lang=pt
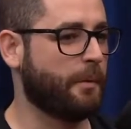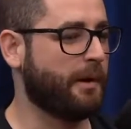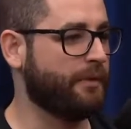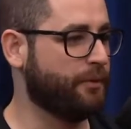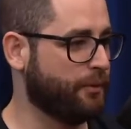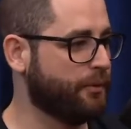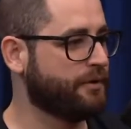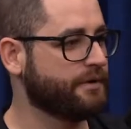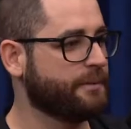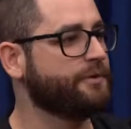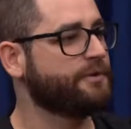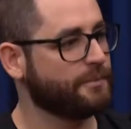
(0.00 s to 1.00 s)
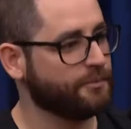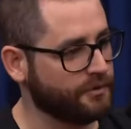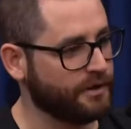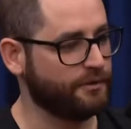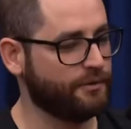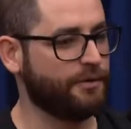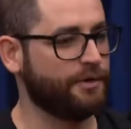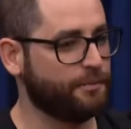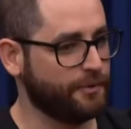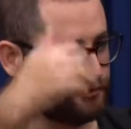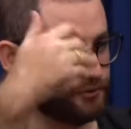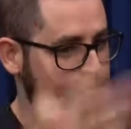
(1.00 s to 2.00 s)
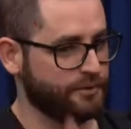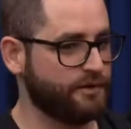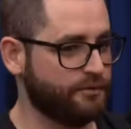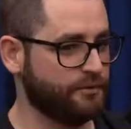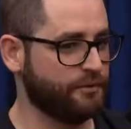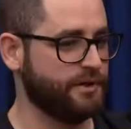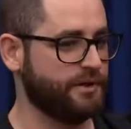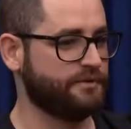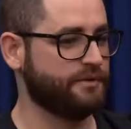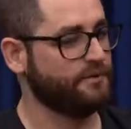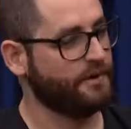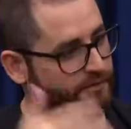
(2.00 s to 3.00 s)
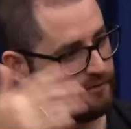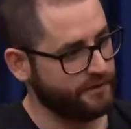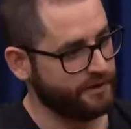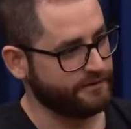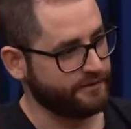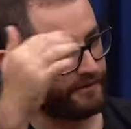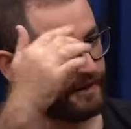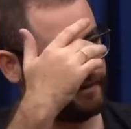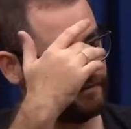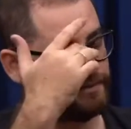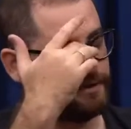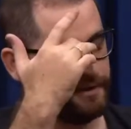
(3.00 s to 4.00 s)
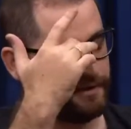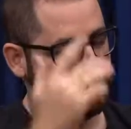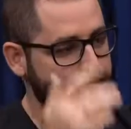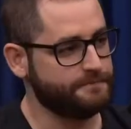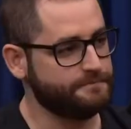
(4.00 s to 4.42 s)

amador, depois como jogador, Sim. depois estruturando tudo isso, agora vivendo essa fase. E hoje na